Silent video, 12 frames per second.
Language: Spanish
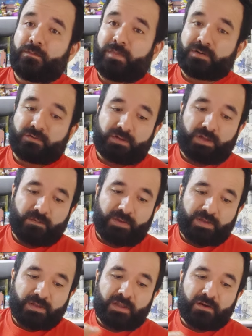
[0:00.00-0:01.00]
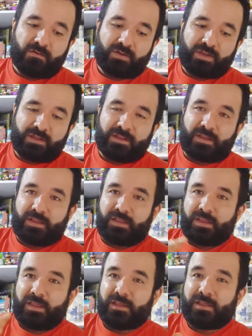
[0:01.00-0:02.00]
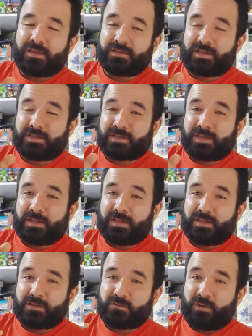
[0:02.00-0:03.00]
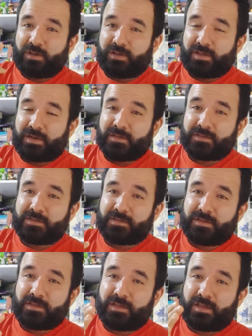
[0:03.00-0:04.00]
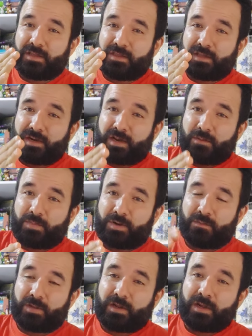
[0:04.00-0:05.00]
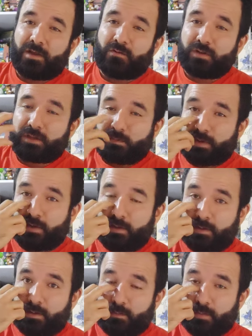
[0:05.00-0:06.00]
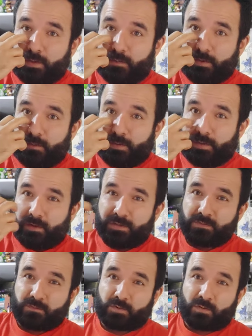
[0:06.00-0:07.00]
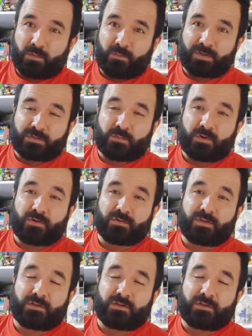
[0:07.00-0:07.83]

Personalmente, en lo que entendí de estas Kitetsu hay tres y entre la primera y la última, pues la primera es como más poderosa.